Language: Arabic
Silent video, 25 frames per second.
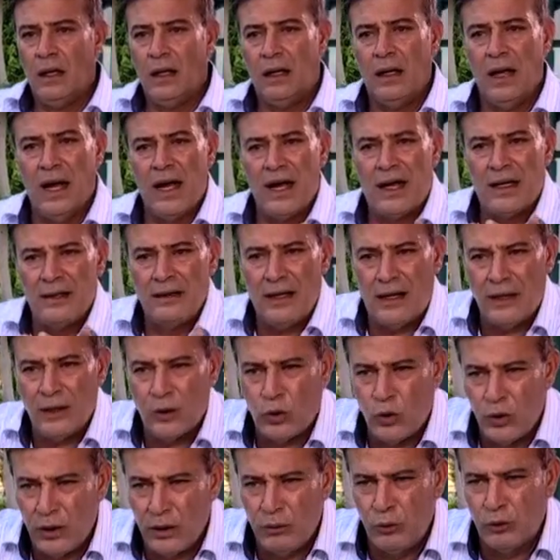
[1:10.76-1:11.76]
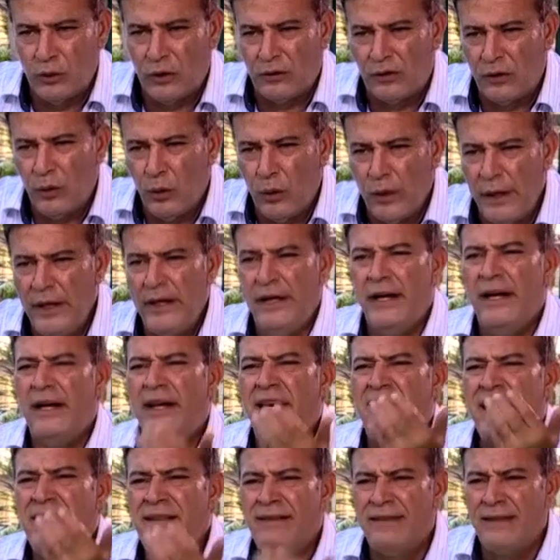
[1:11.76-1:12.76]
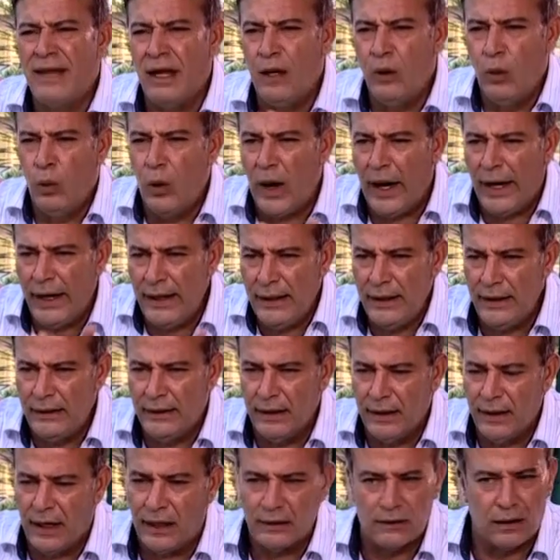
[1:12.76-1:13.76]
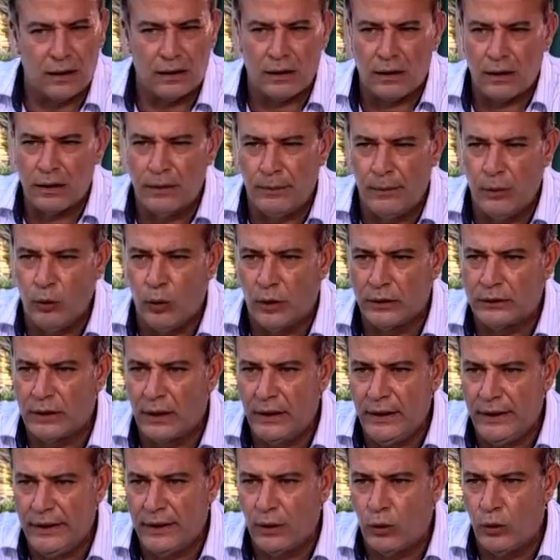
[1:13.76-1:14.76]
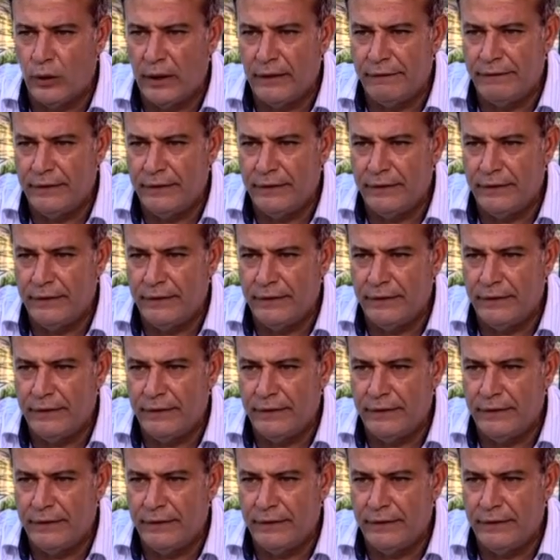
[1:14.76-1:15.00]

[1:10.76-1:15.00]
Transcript: يا اخي ده احنا كنا متصورين ان انت الوحيد اللي هتخرجنا من الورطه اللي احنا كنا